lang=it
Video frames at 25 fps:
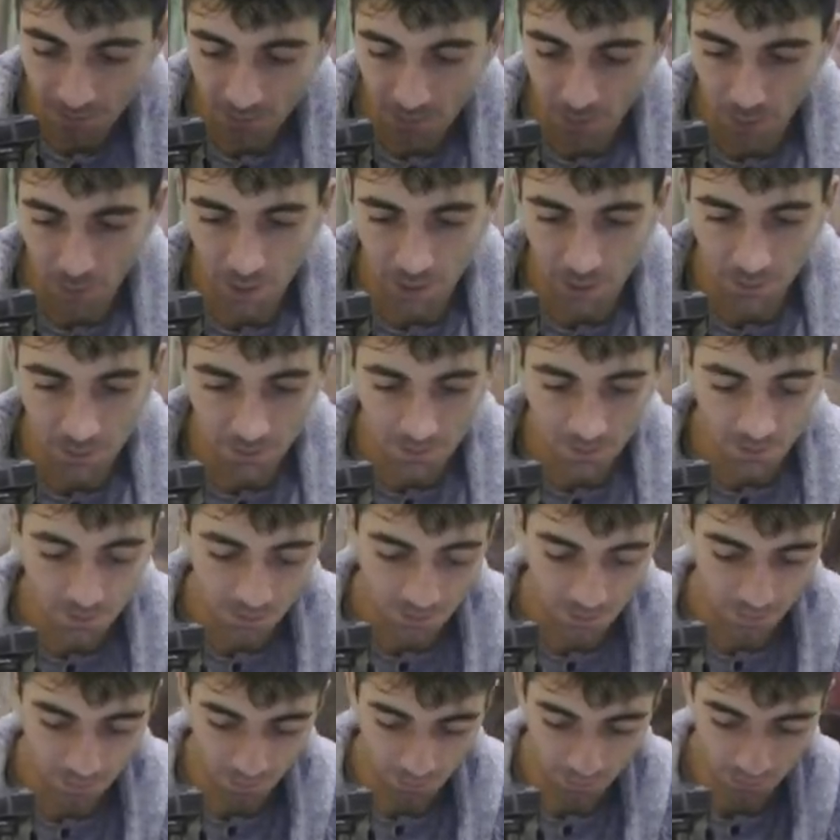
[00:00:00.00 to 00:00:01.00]
Vabbè,
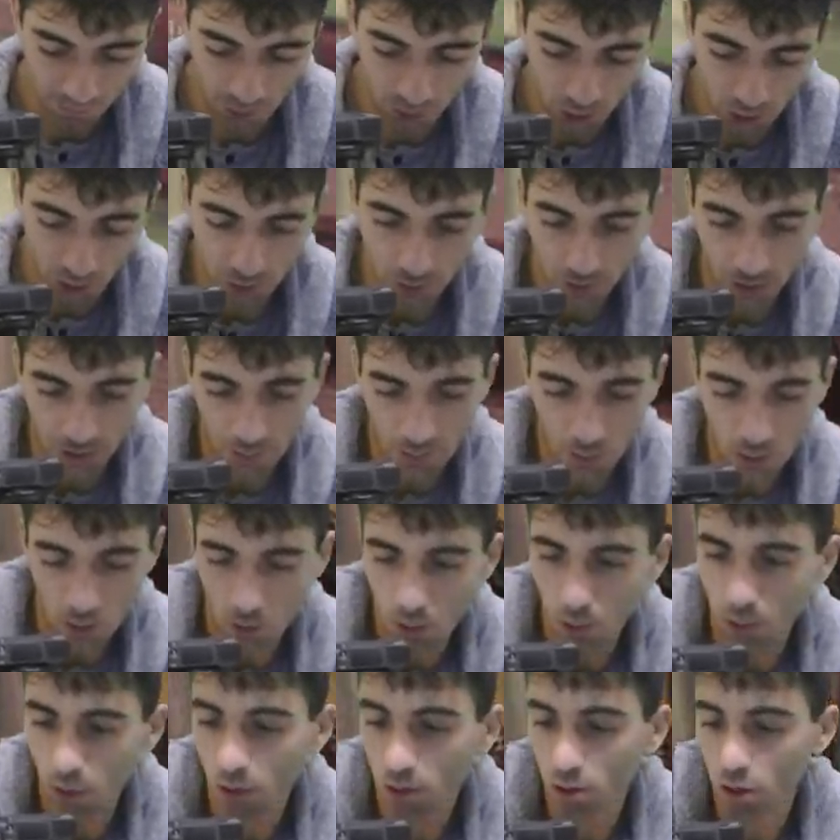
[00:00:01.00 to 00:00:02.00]
ci rifaremo
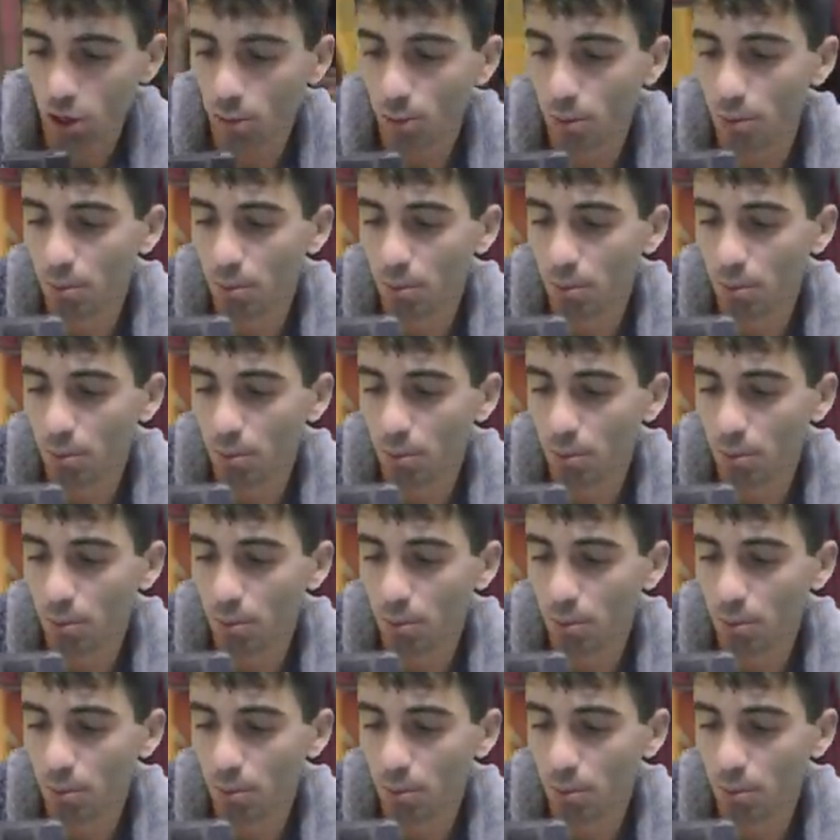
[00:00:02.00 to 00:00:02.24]
con quello dopo